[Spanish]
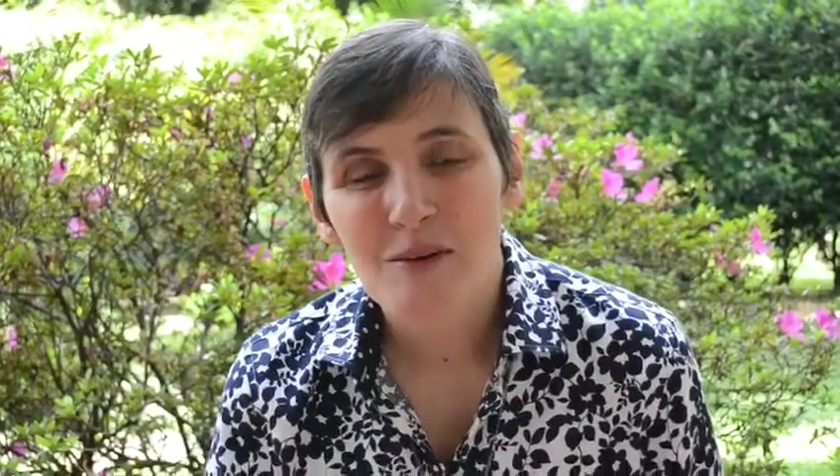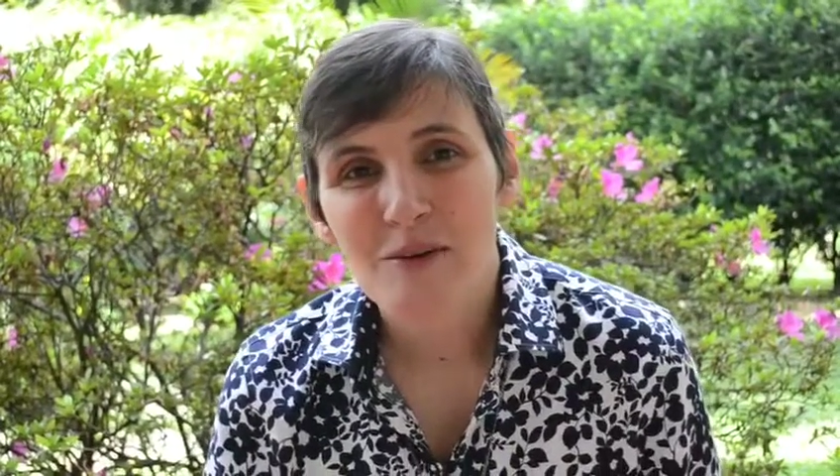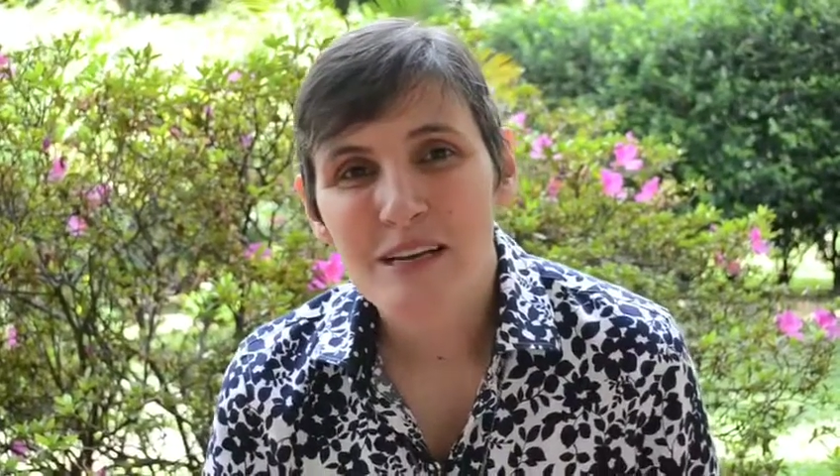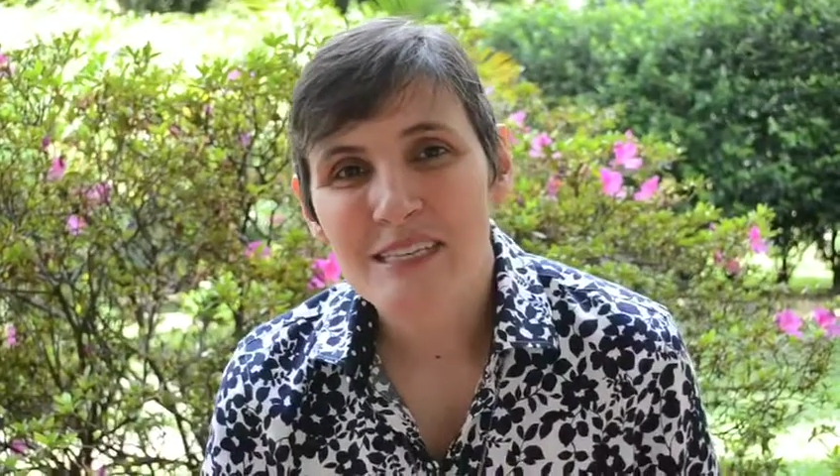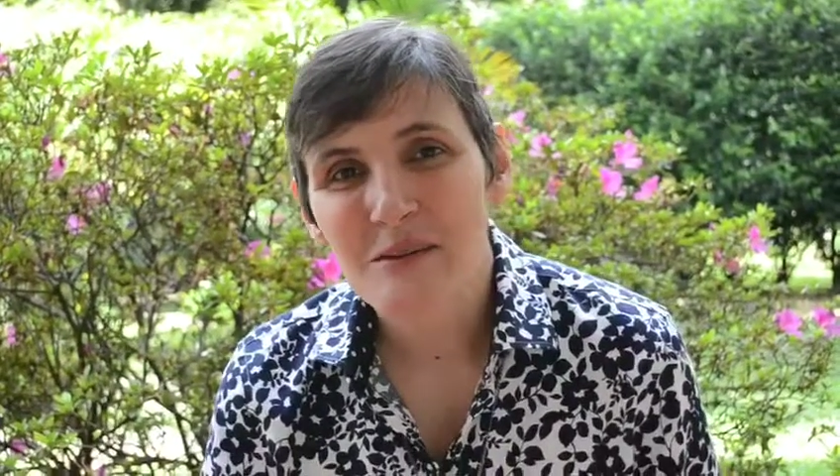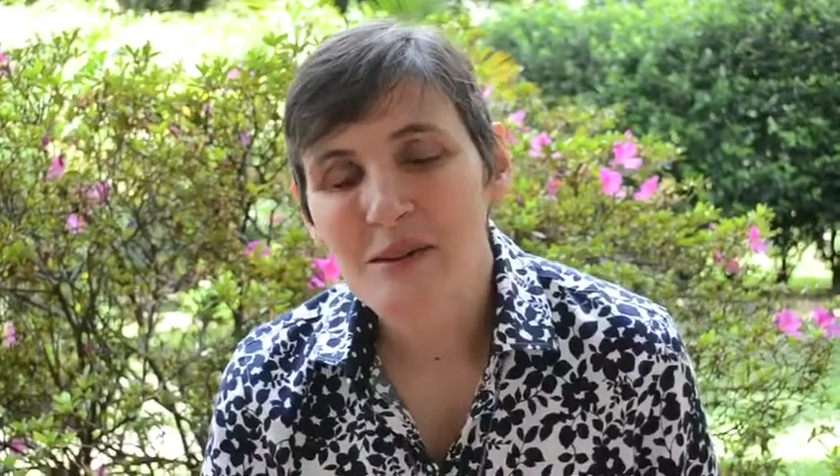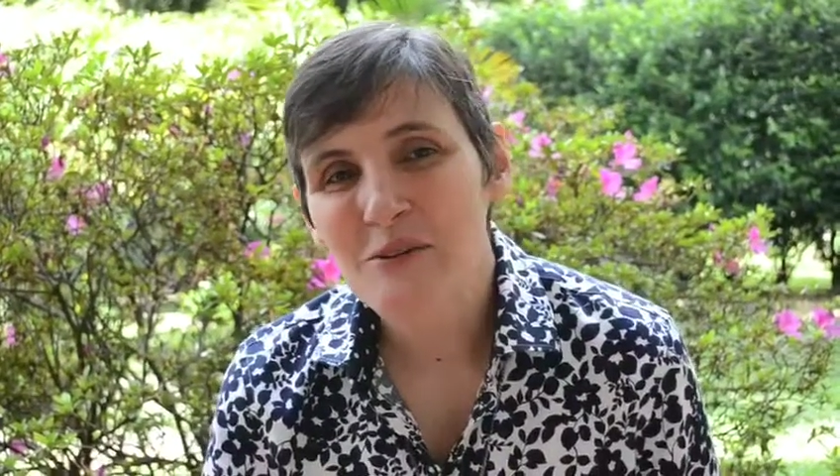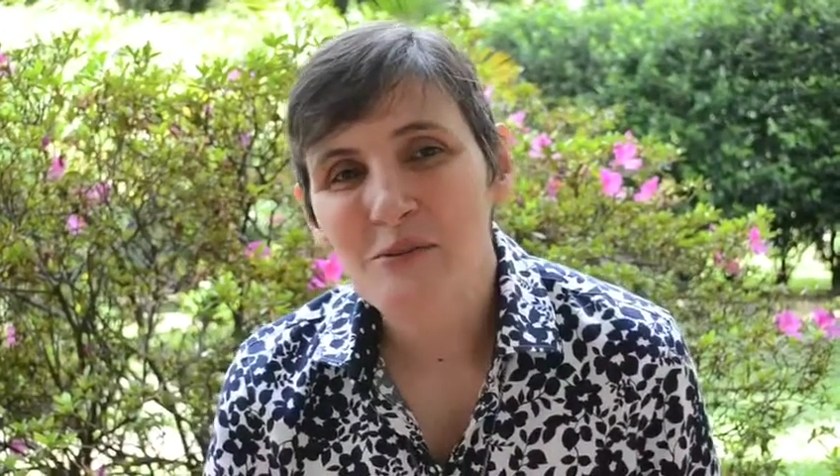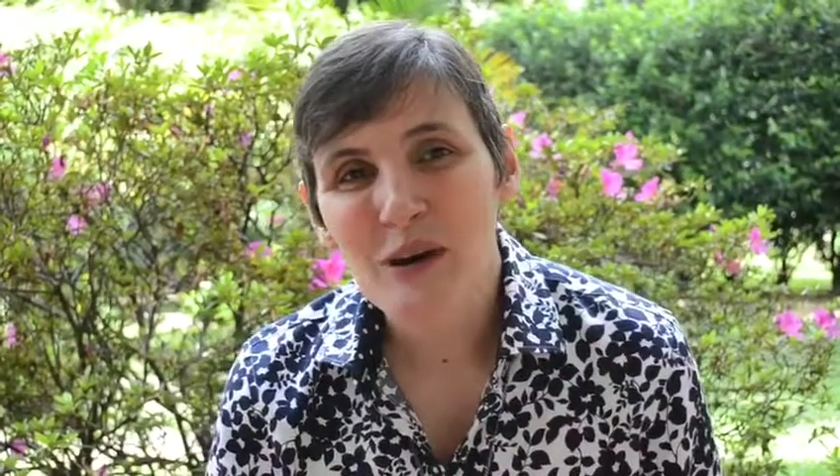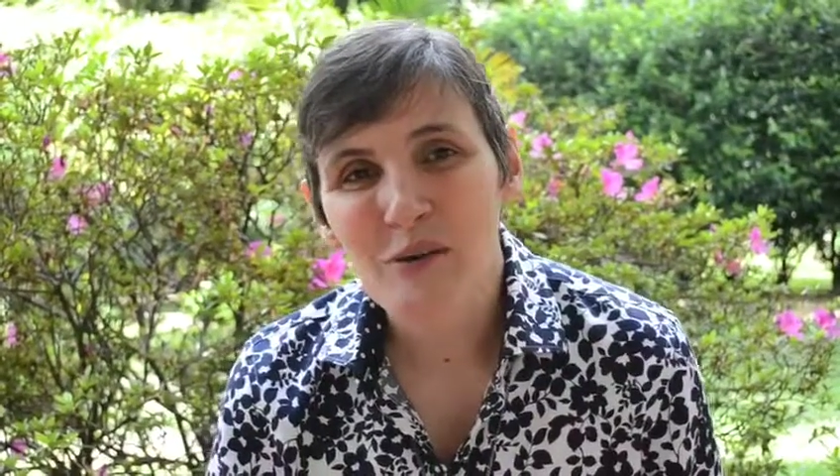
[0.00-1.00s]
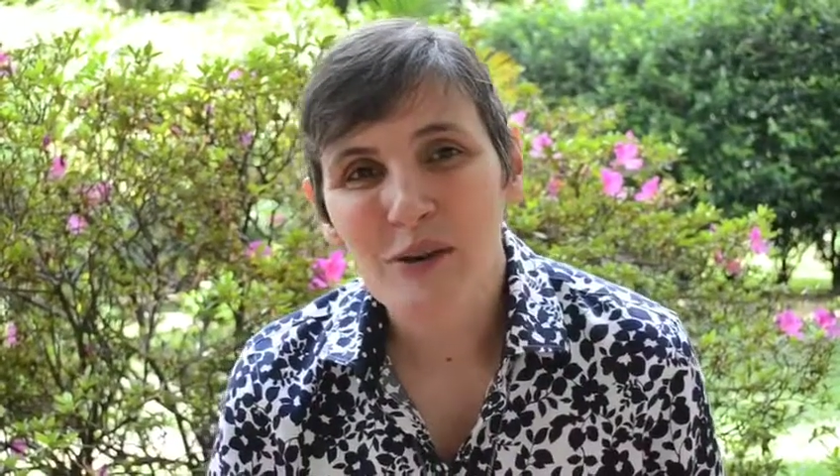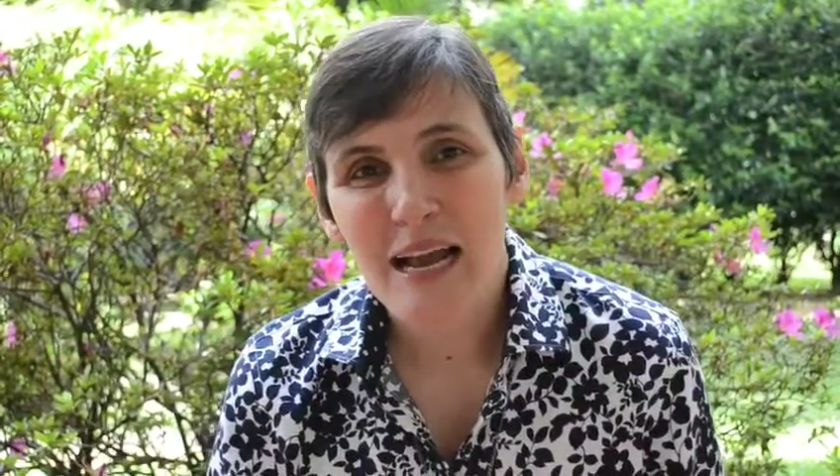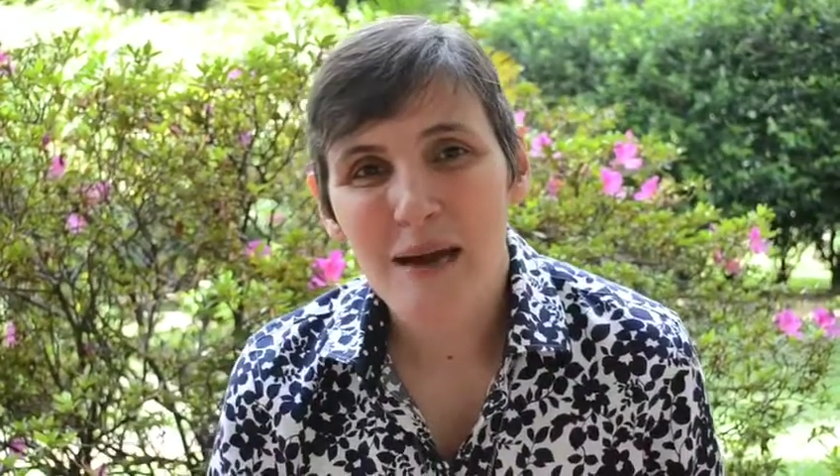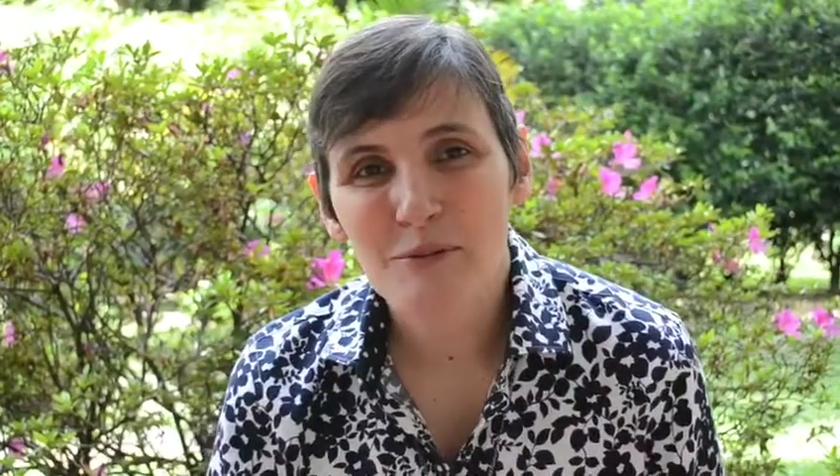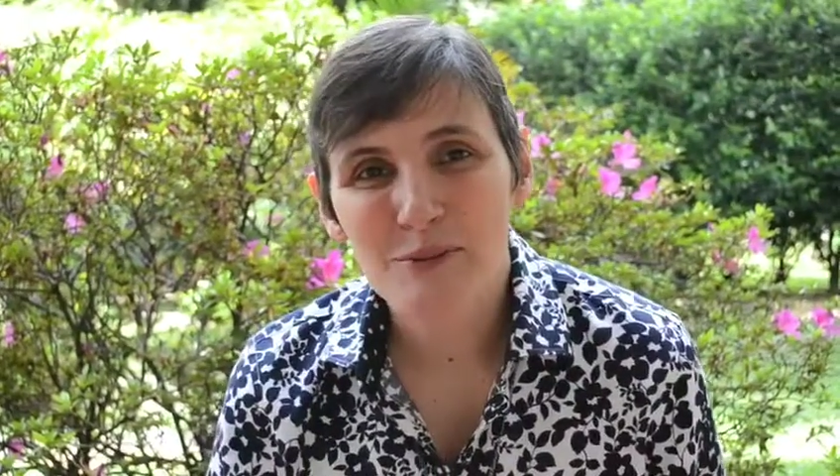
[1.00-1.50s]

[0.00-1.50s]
con ese vino nuevo que haga